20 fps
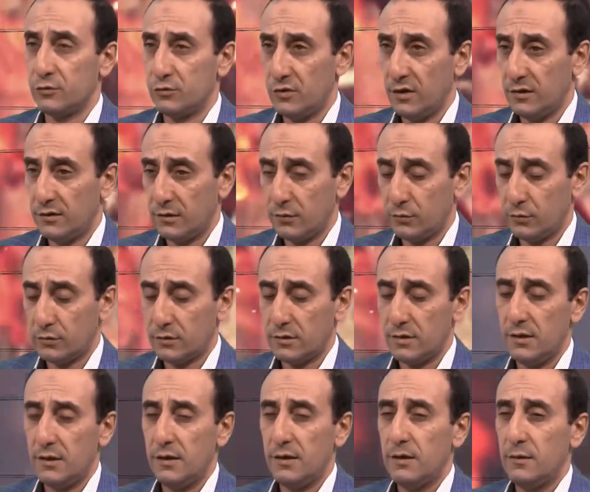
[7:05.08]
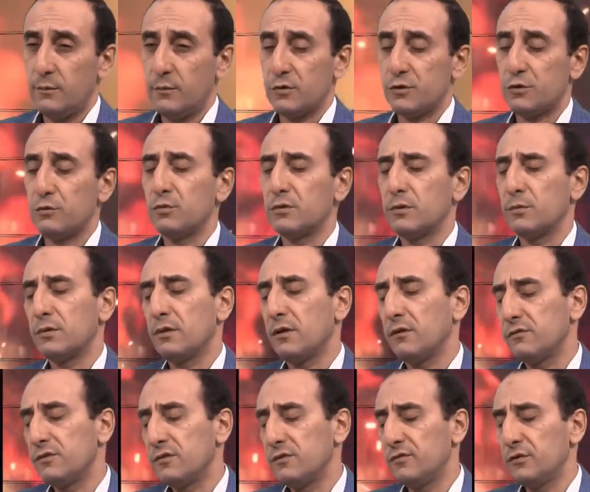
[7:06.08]
сюда народ. Почему-то была
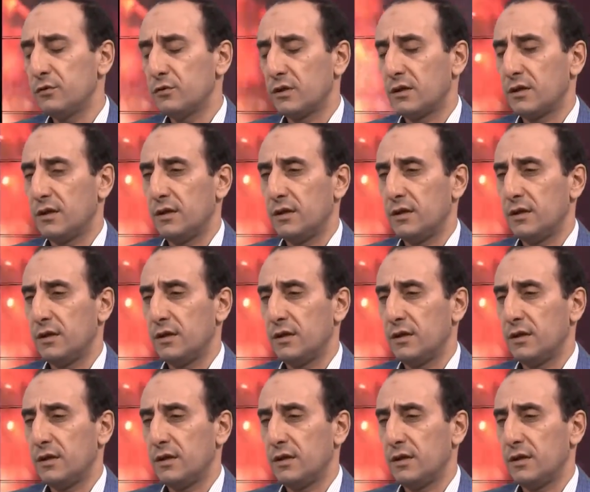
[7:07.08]
выдвинута